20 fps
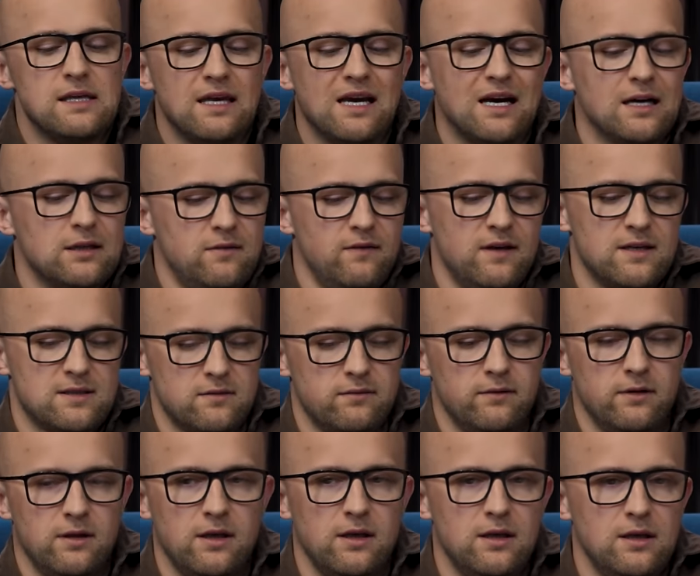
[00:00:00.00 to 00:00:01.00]
я
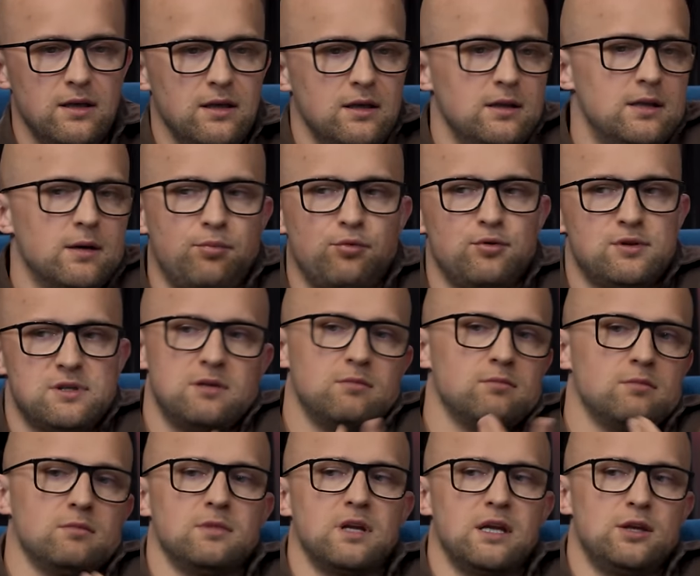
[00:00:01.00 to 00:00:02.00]
ответственный и,
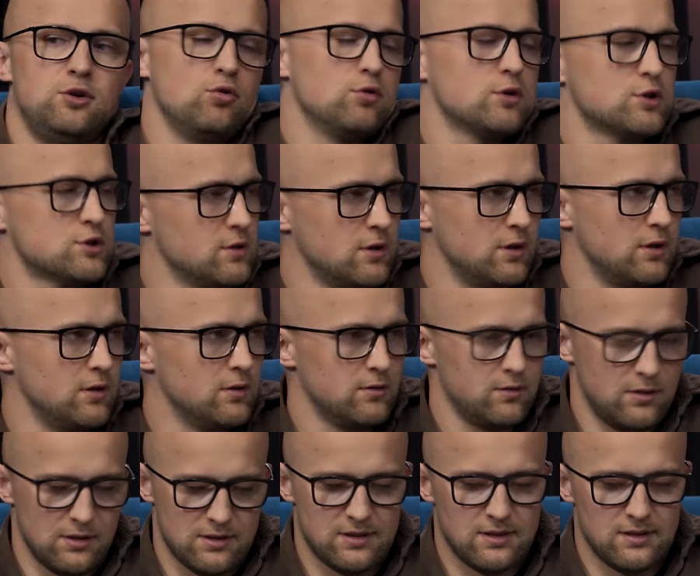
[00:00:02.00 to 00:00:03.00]
допустим, надежный,
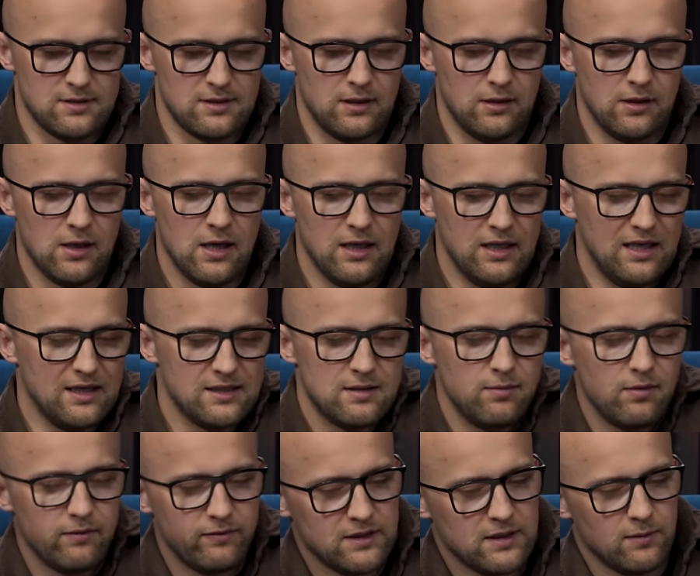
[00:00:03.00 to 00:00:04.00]
так сказать, я
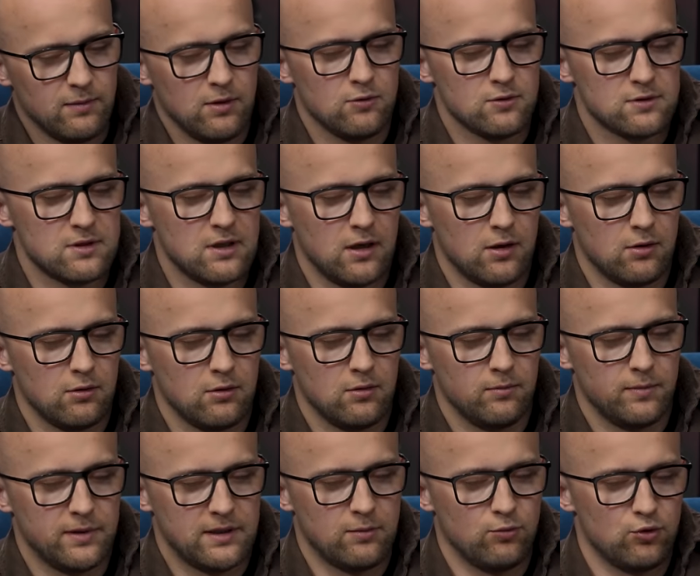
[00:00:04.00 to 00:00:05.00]
себя в этом не узнаю.
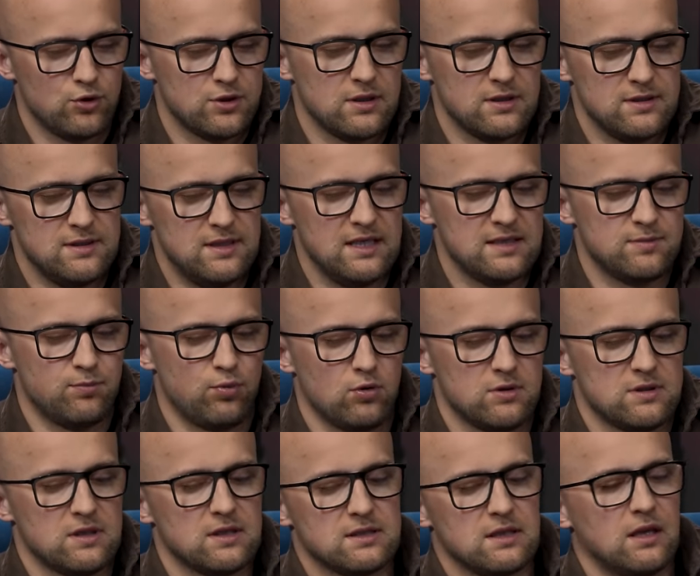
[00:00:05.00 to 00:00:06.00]
Потому что здесь
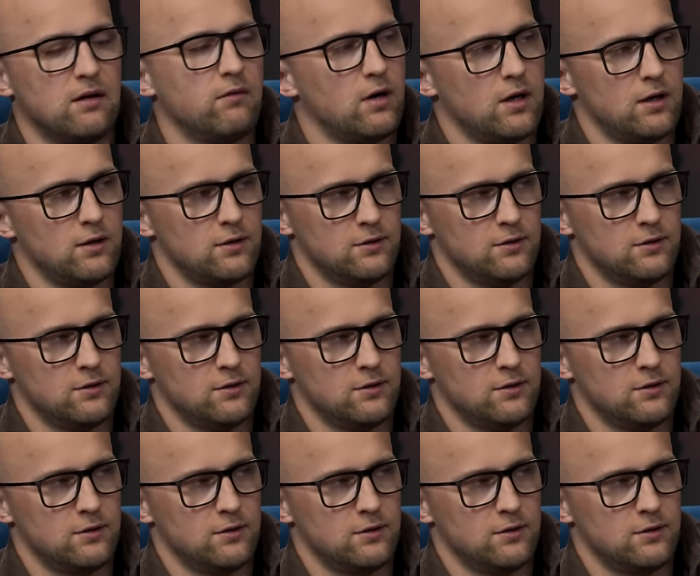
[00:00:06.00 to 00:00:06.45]
просто слова.